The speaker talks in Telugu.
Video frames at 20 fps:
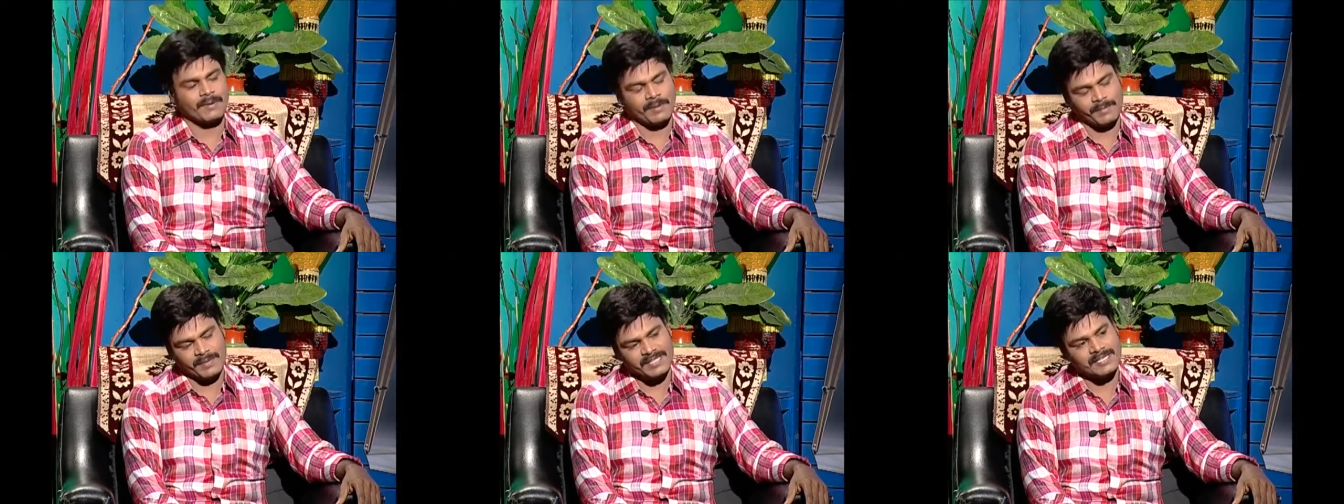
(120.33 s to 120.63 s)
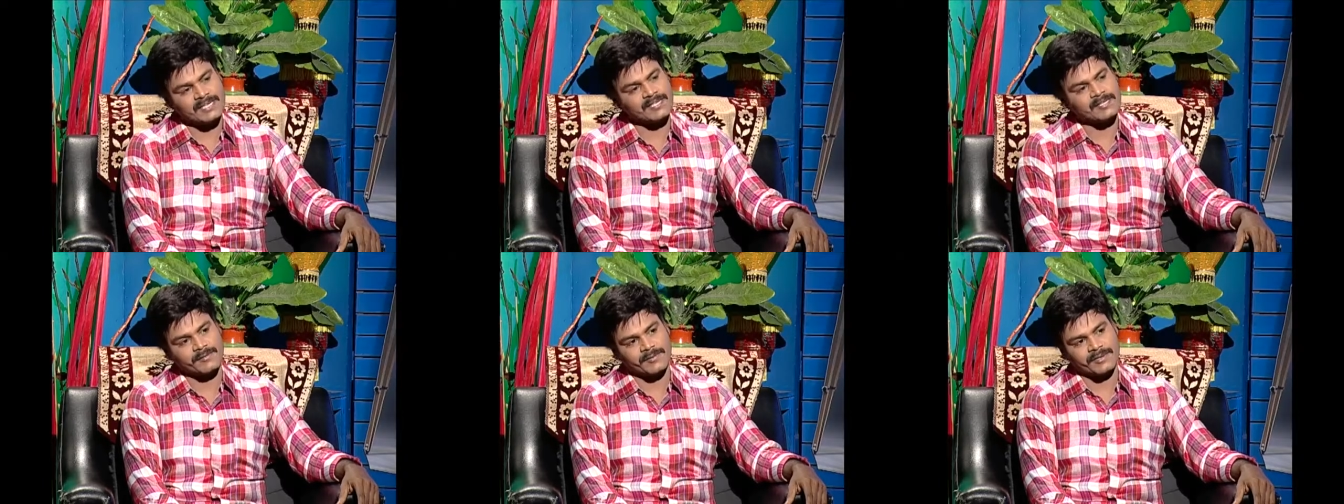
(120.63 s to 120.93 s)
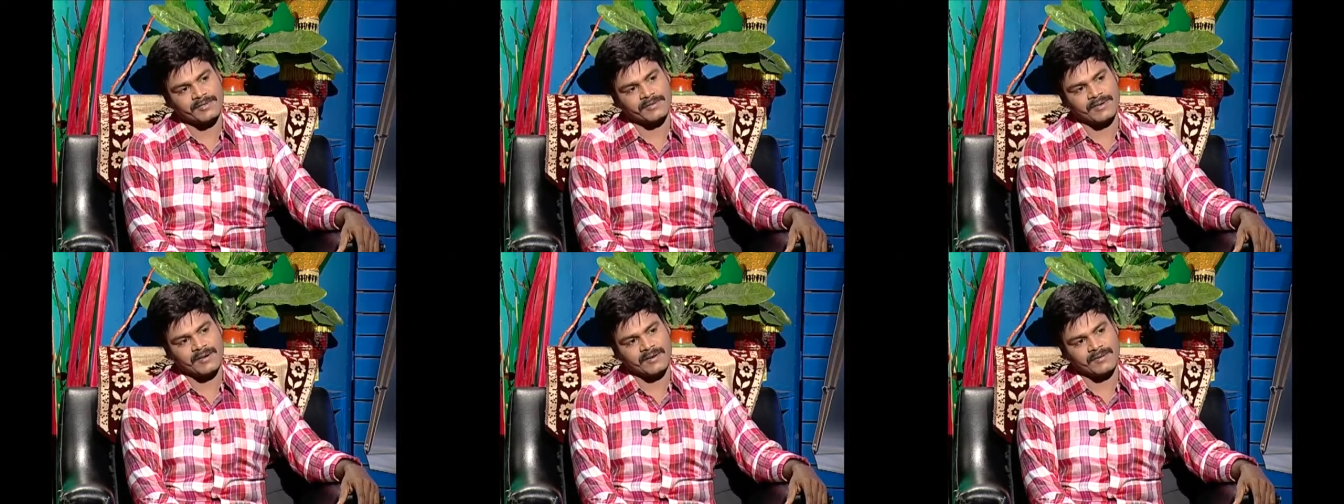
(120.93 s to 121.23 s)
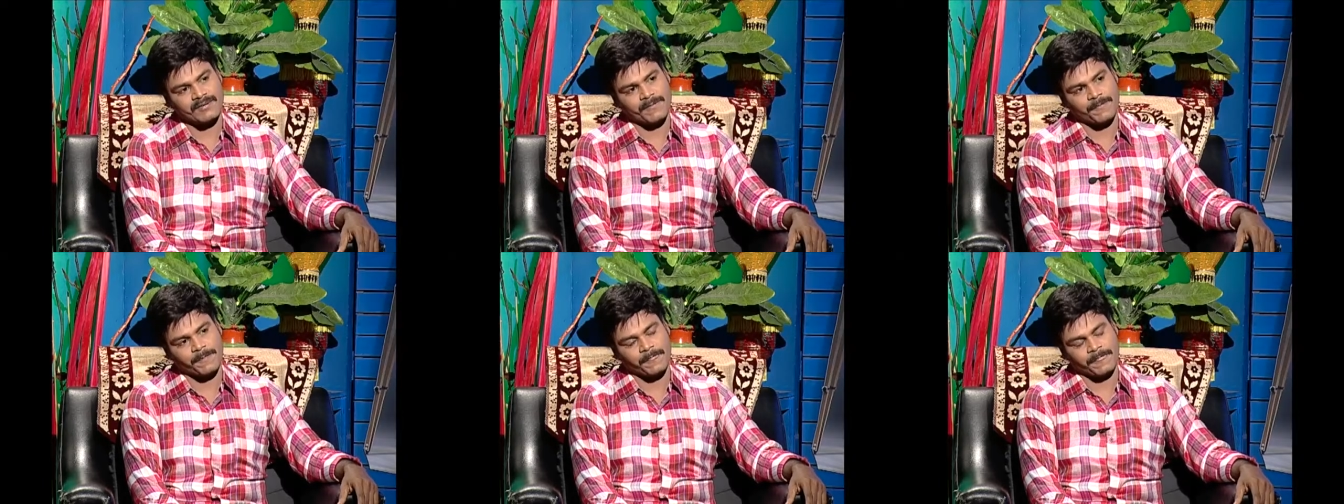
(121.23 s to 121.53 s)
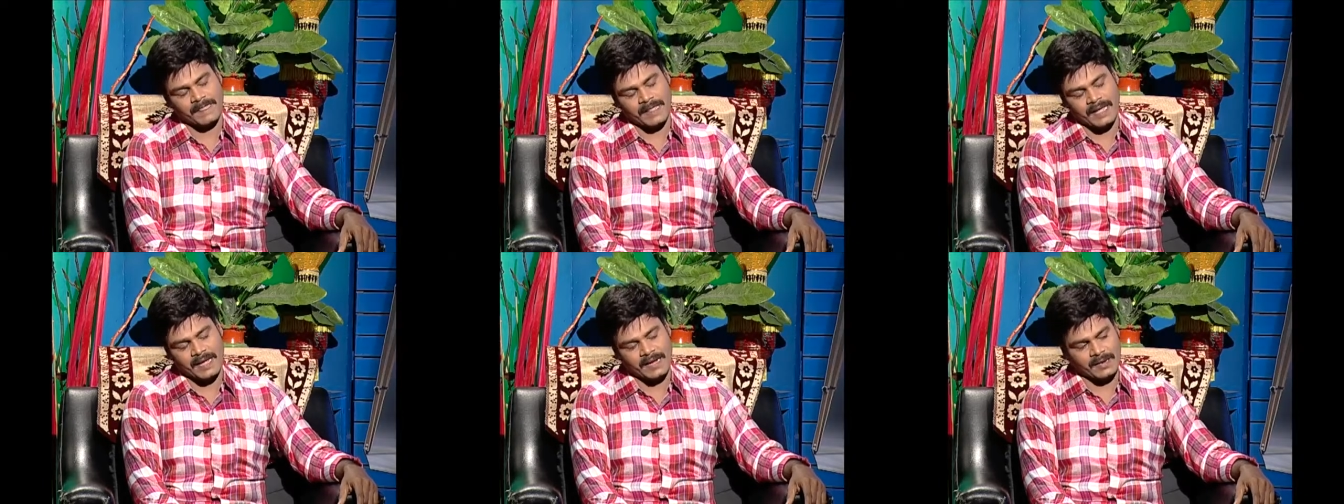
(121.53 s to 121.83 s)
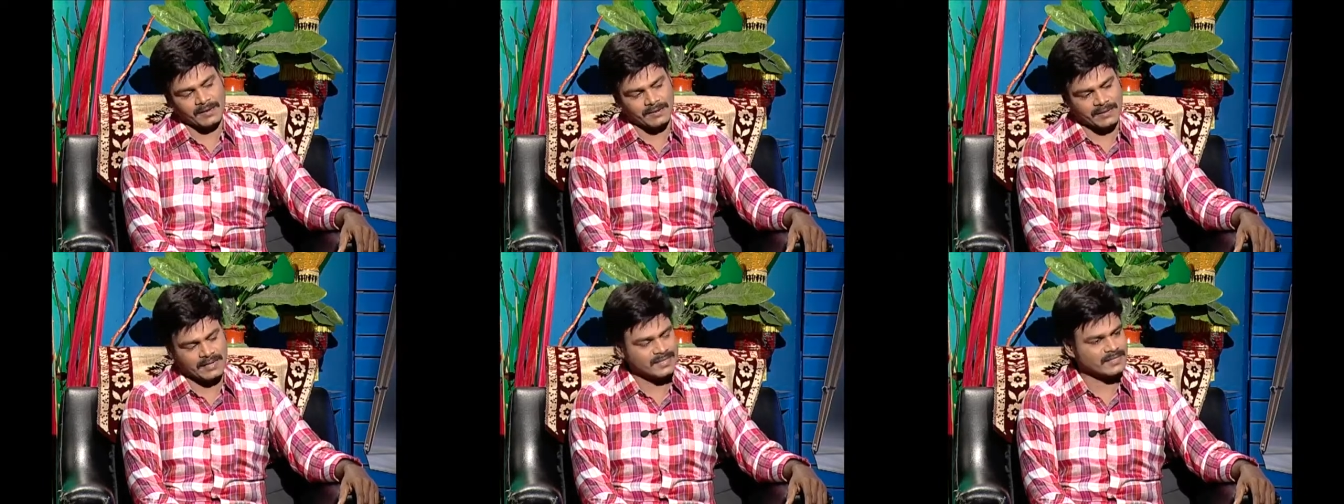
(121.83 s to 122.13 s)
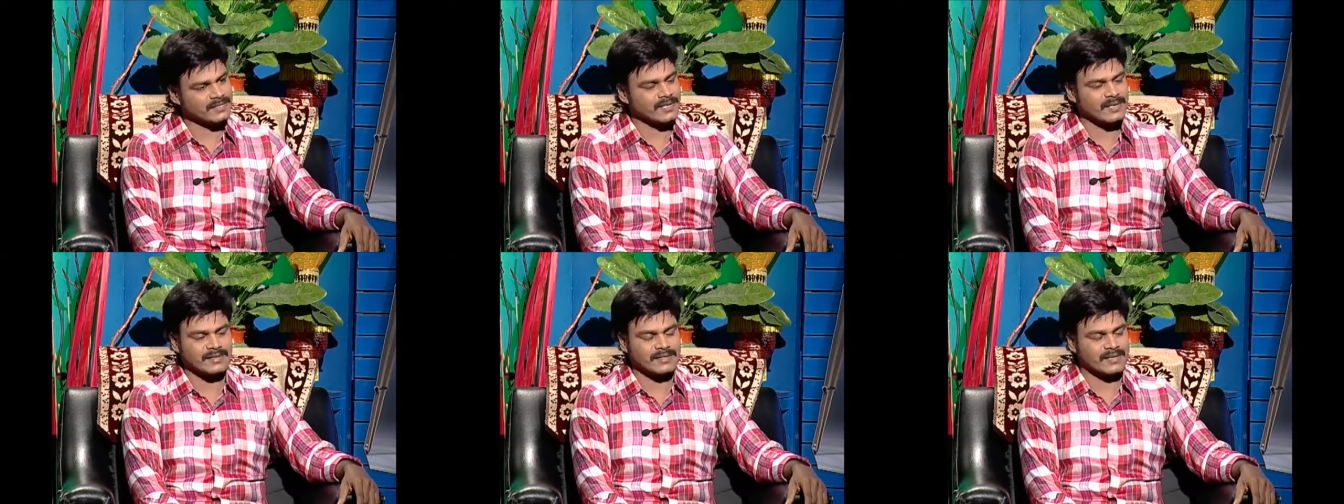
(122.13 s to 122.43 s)
మెసేజ్లు పెడుతున్నారు
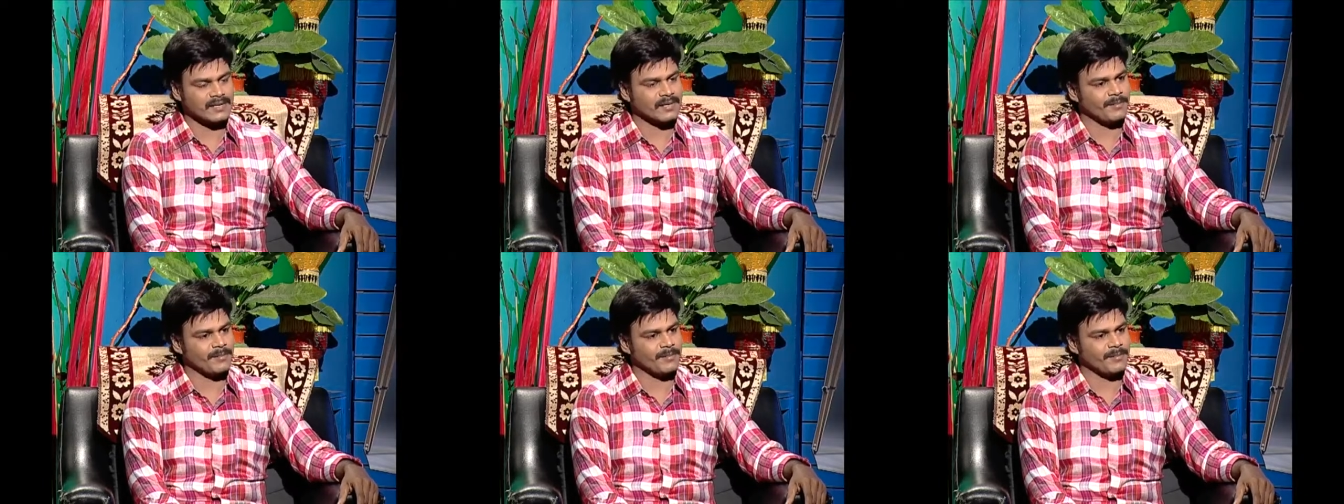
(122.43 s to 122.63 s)
కష్టానికి తగ్గ